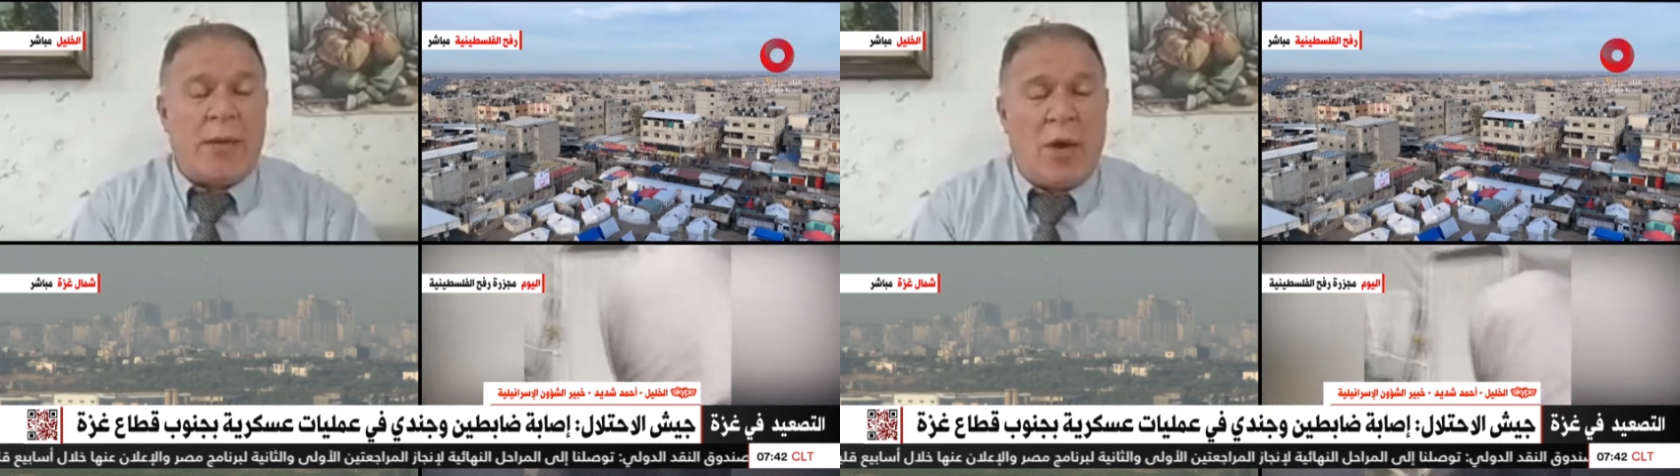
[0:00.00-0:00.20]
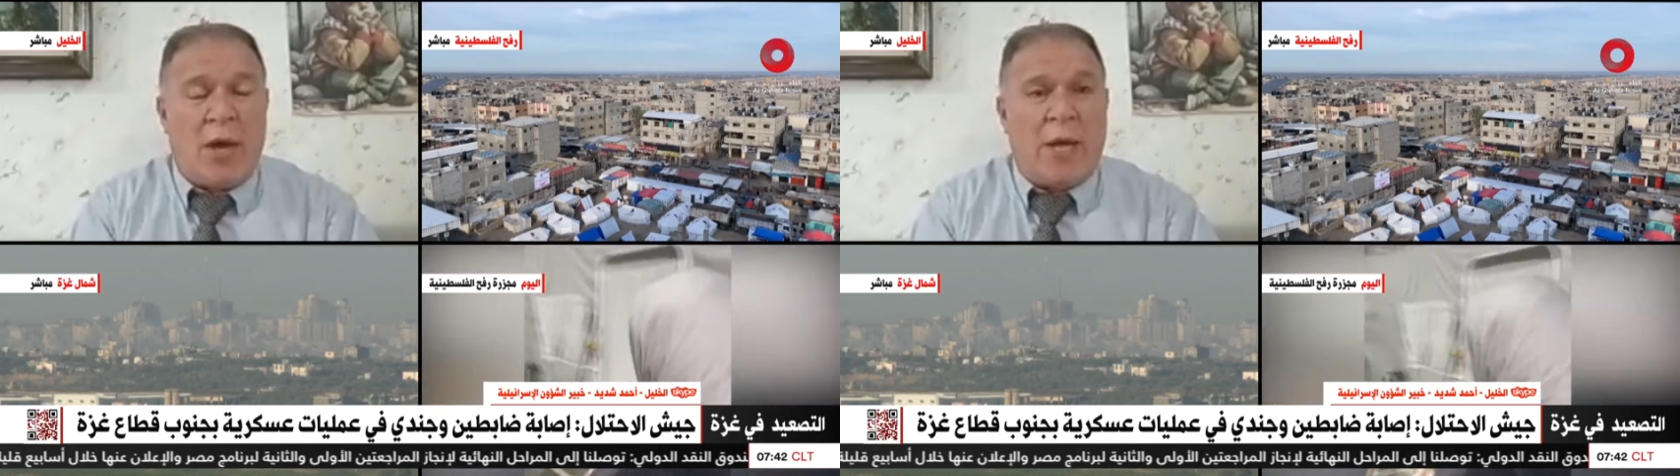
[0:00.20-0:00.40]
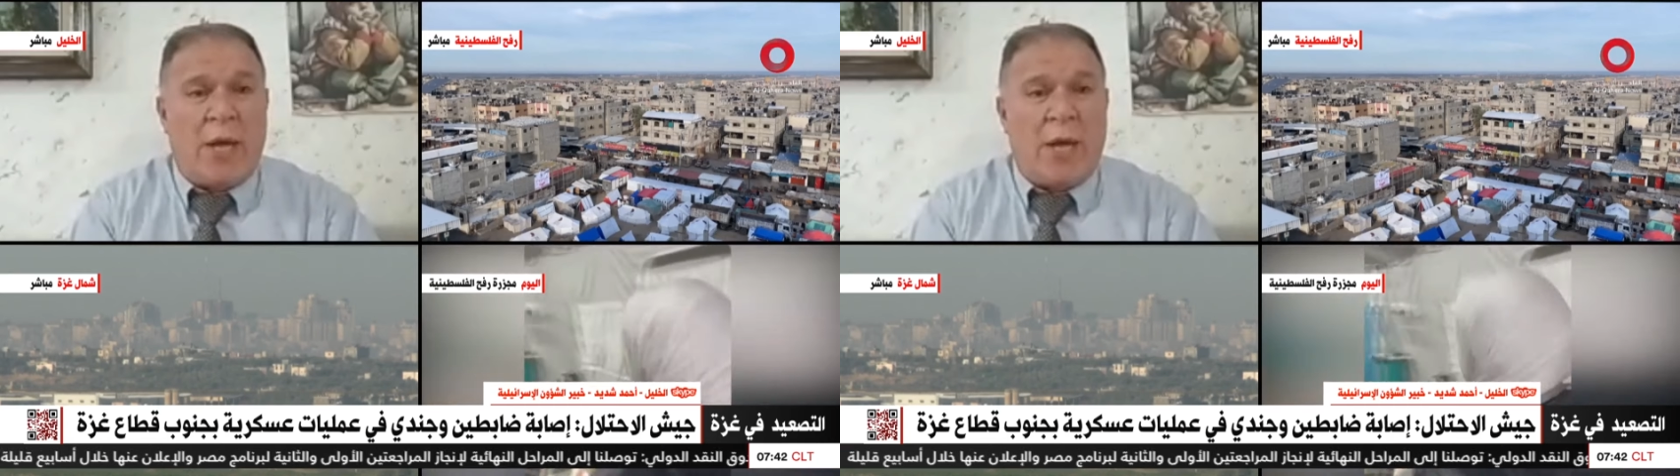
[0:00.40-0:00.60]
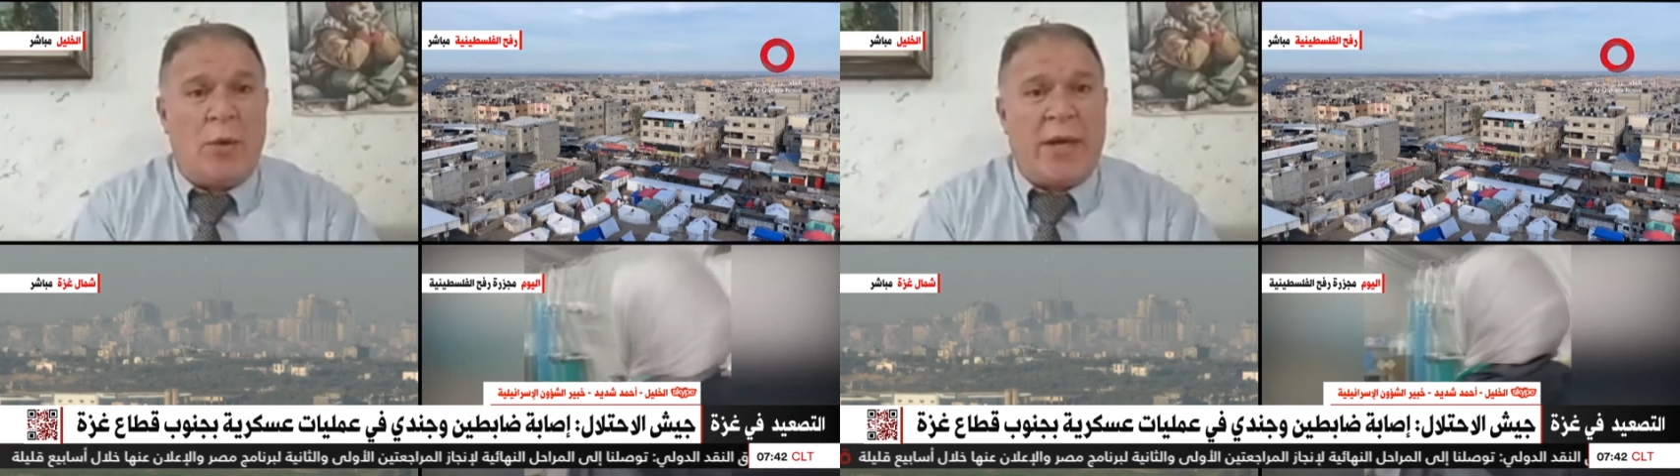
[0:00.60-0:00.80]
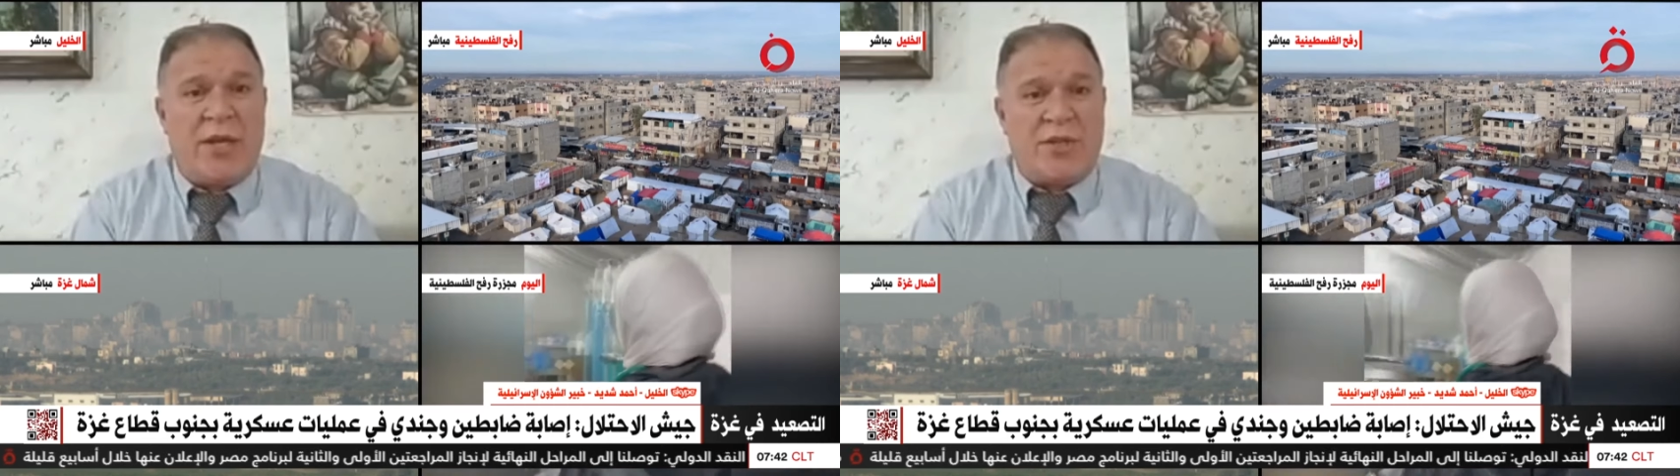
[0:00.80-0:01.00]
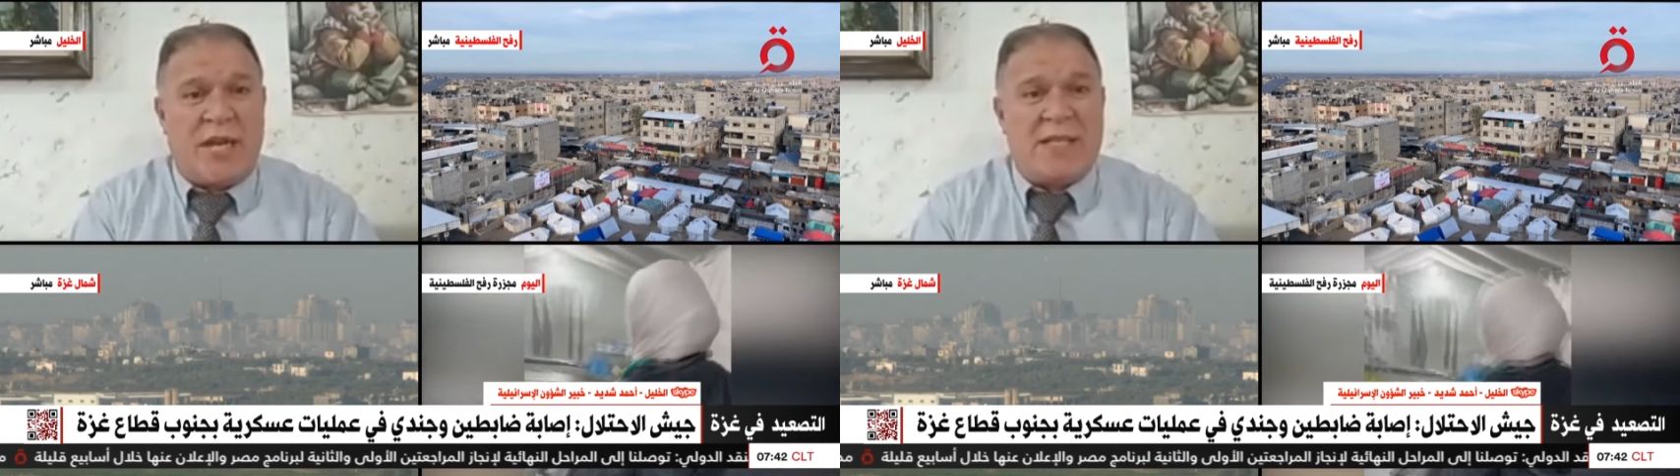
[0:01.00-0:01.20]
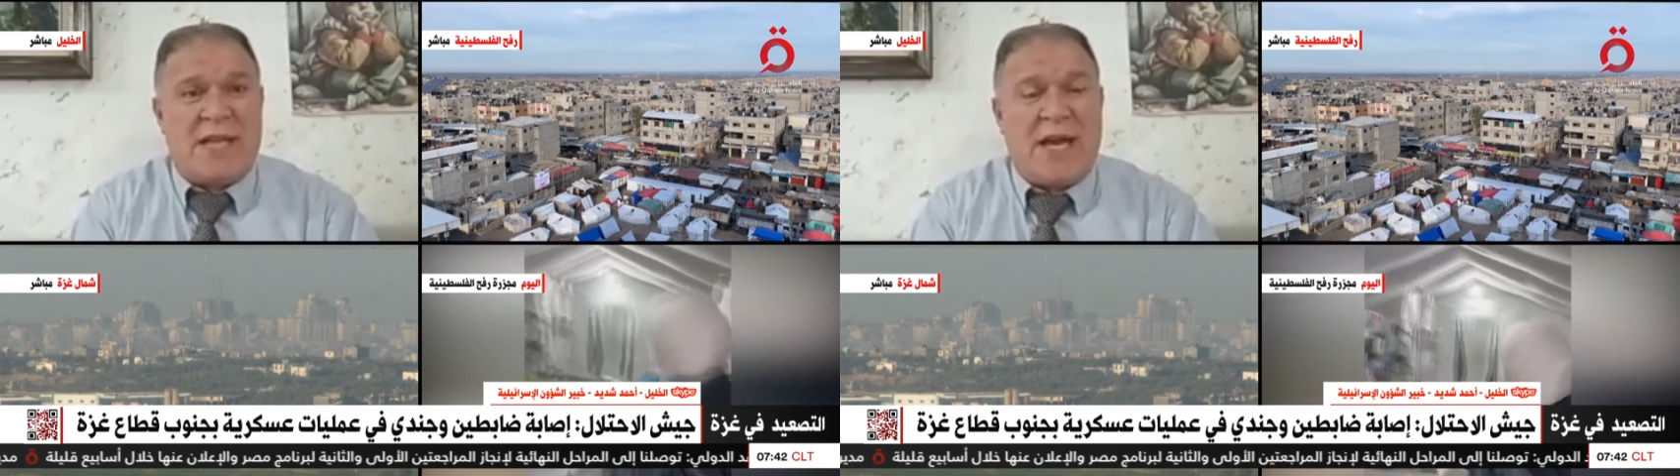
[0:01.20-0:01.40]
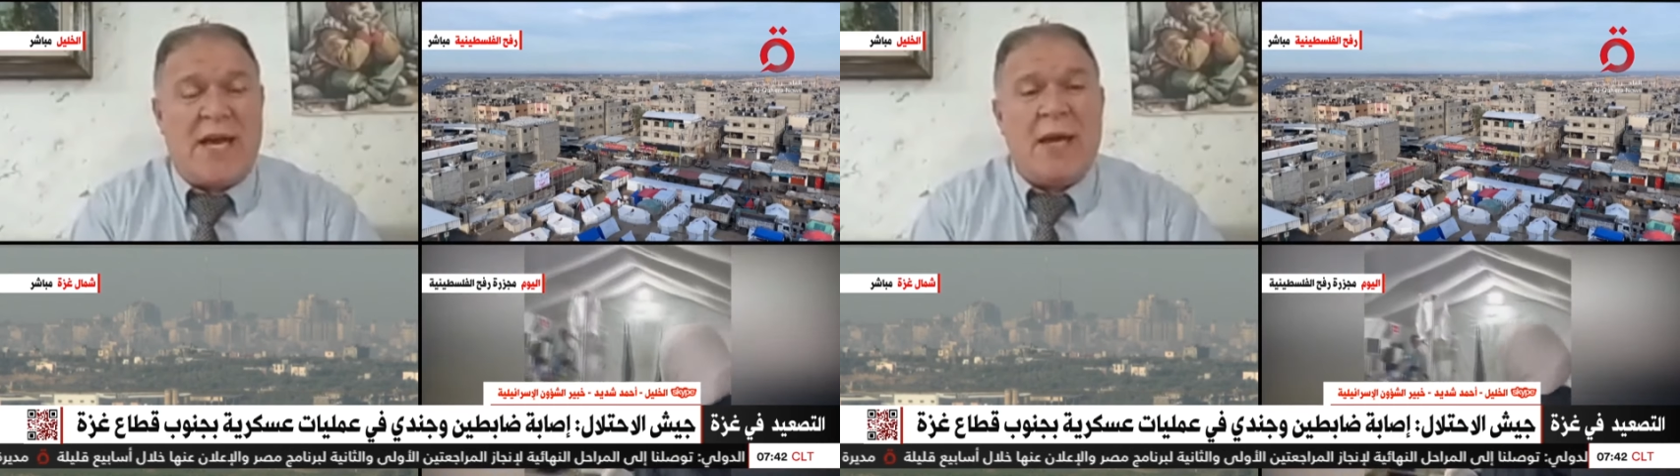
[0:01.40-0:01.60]
مؤهل وغير جاهز
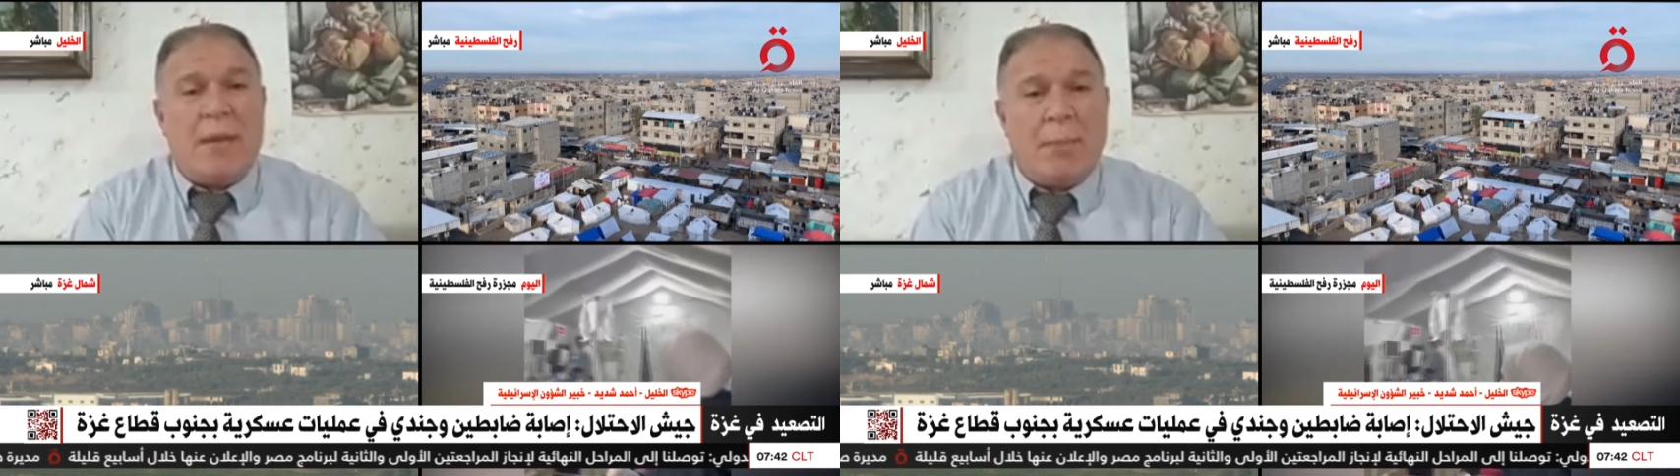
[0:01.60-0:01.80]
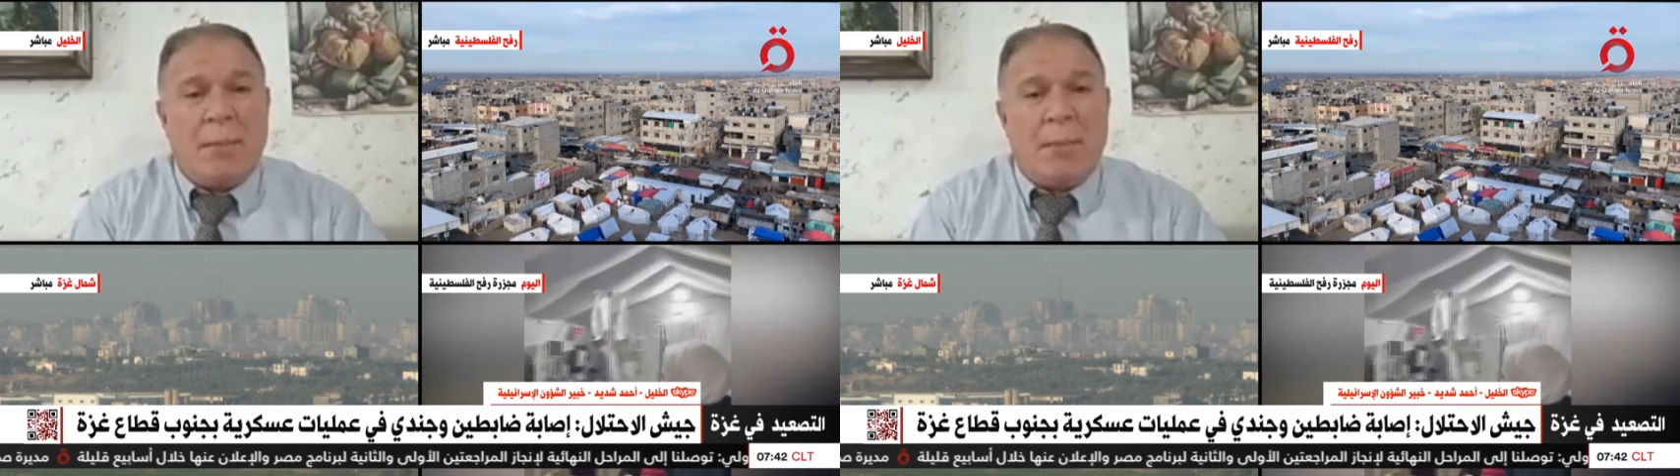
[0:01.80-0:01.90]
لها